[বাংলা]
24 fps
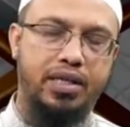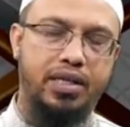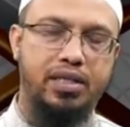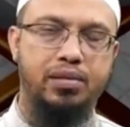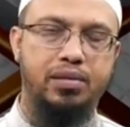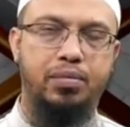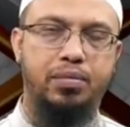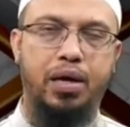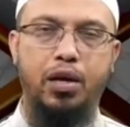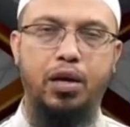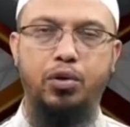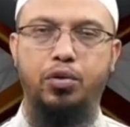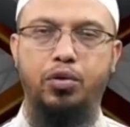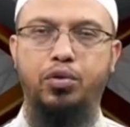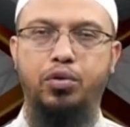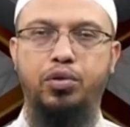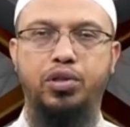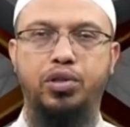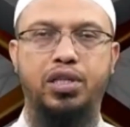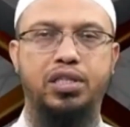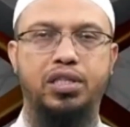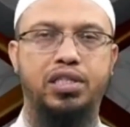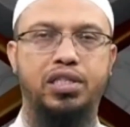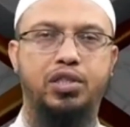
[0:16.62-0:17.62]
তার কাছে ভালো
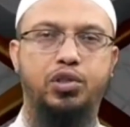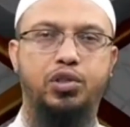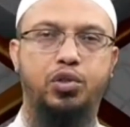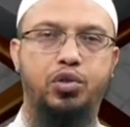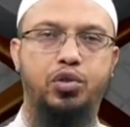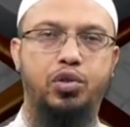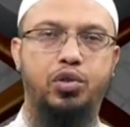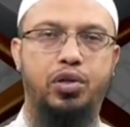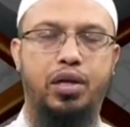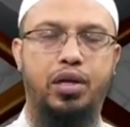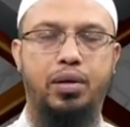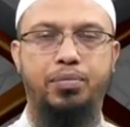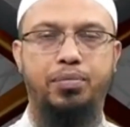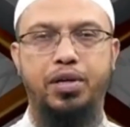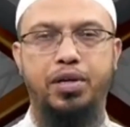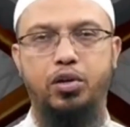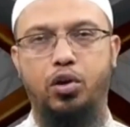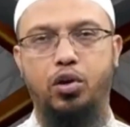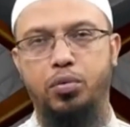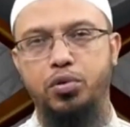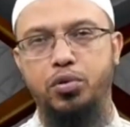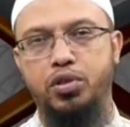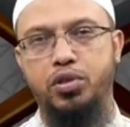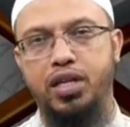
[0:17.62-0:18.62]
সাজার জন্য আপনার
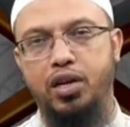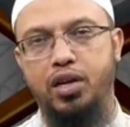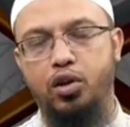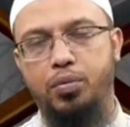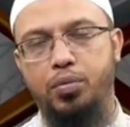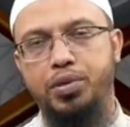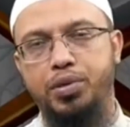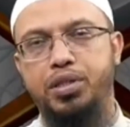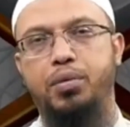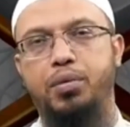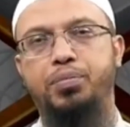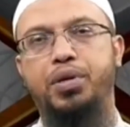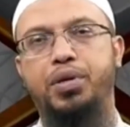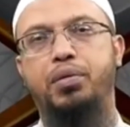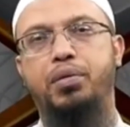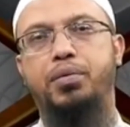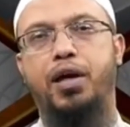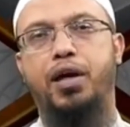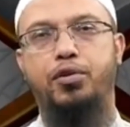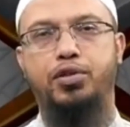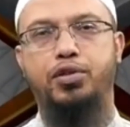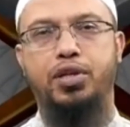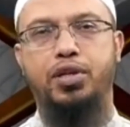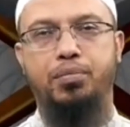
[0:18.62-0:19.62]
একটা অবস্থান হবে সে আপনাকে
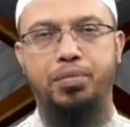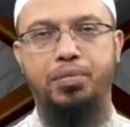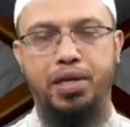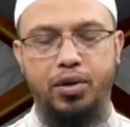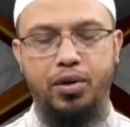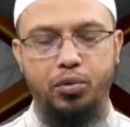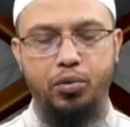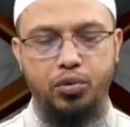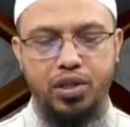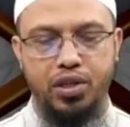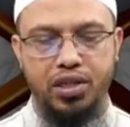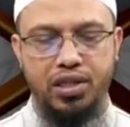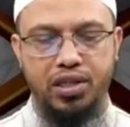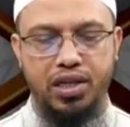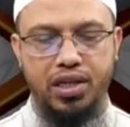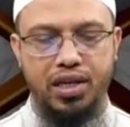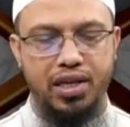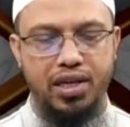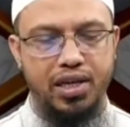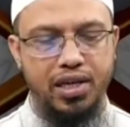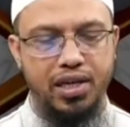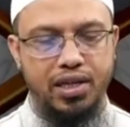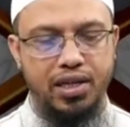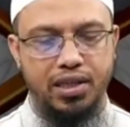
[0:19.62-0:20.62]
ভালো জানবে এই উদ্দেশ্যে
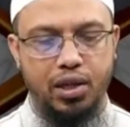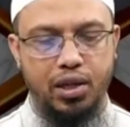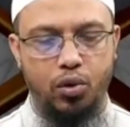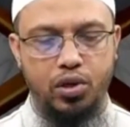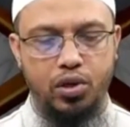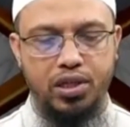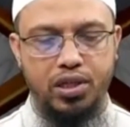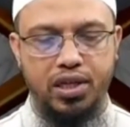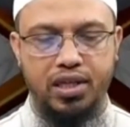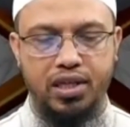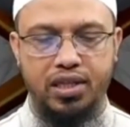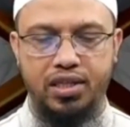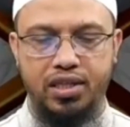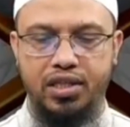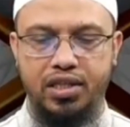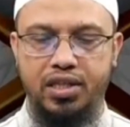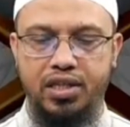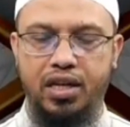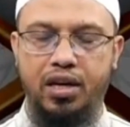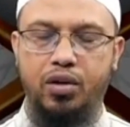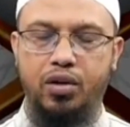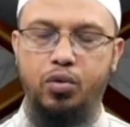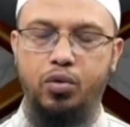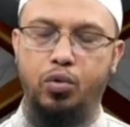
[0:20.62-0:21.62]
তাহলে সেক্ষেত্রে
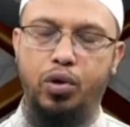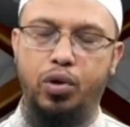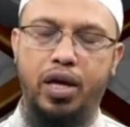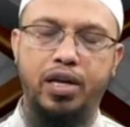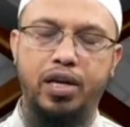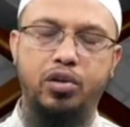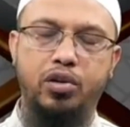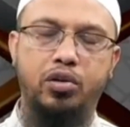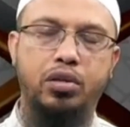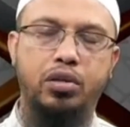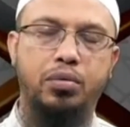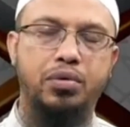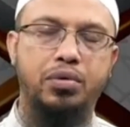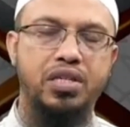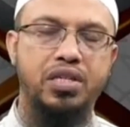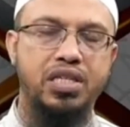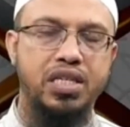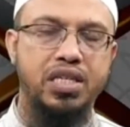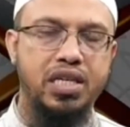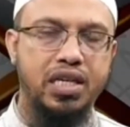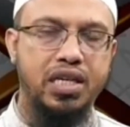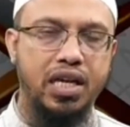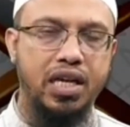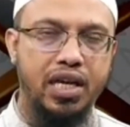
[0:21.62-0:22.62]
সেটা গুনাহের কথা এবং
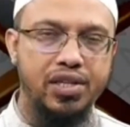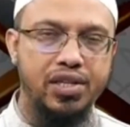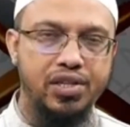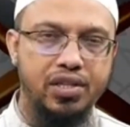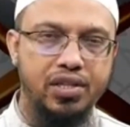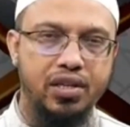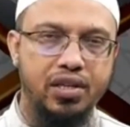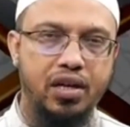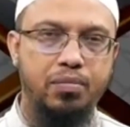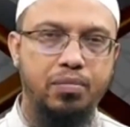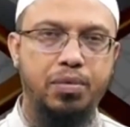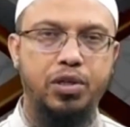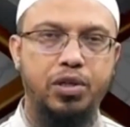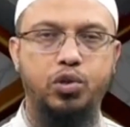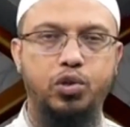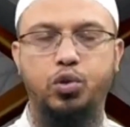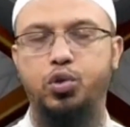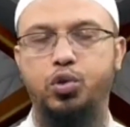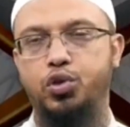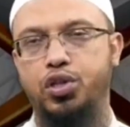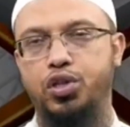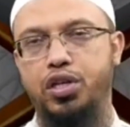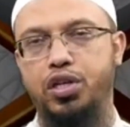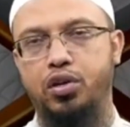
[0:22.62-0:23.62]
শিরকে আসগার বা
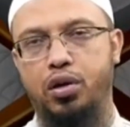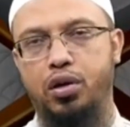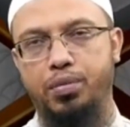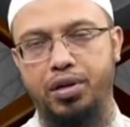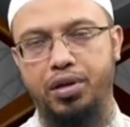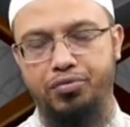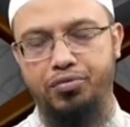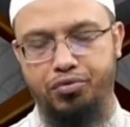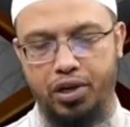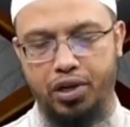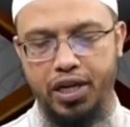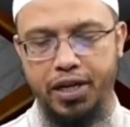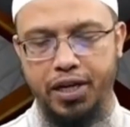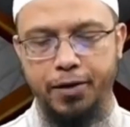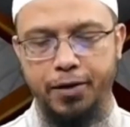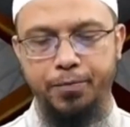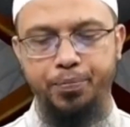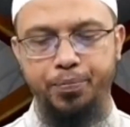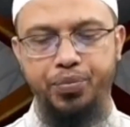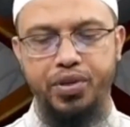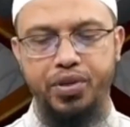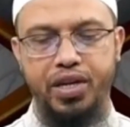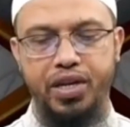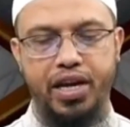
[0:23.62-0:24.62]
ছোটো শির হবে ফলে
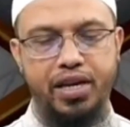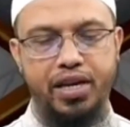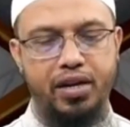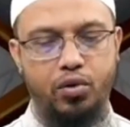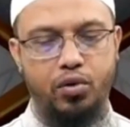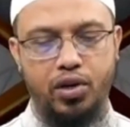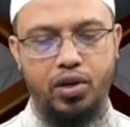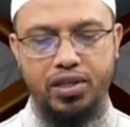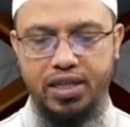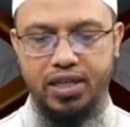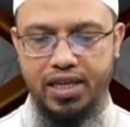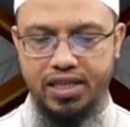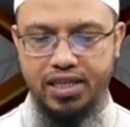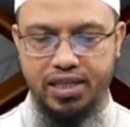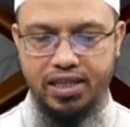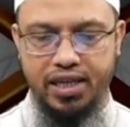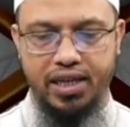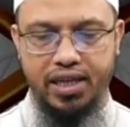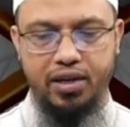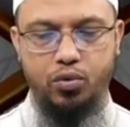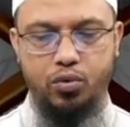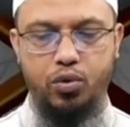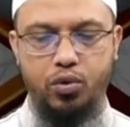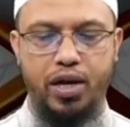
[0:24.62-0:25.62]
এটা করা যায়জ
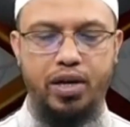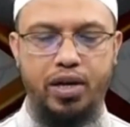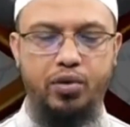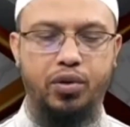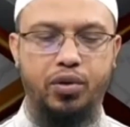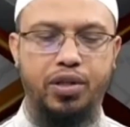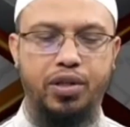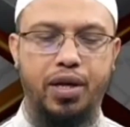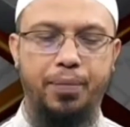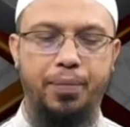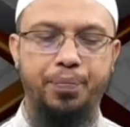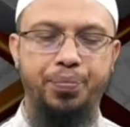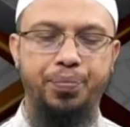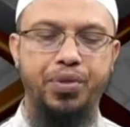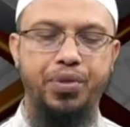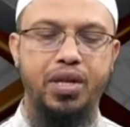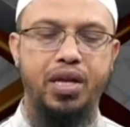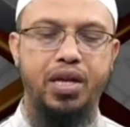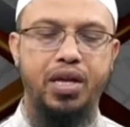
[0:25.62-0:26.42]
না এটা গুনাহের কথা